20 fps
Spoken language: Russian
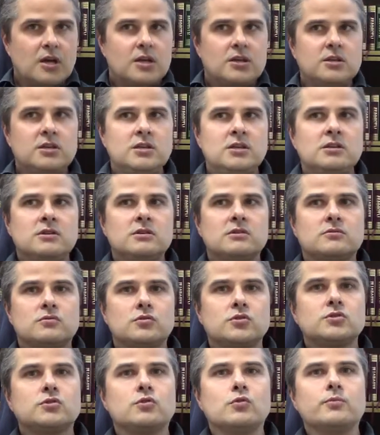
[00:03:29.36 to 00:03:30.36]
И, то
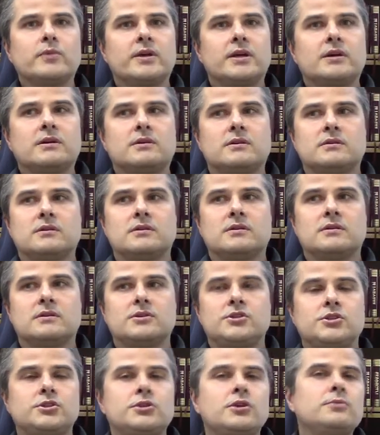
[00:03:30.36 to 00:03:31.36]
есть, грубо говоря,
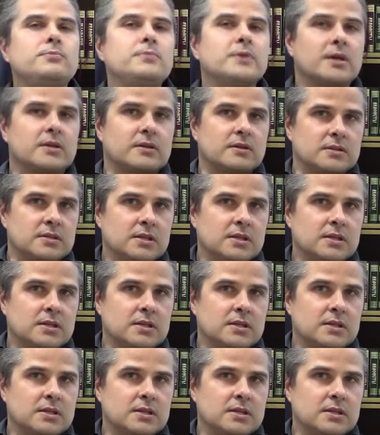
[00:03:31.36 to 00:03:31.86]
4 э, пятых,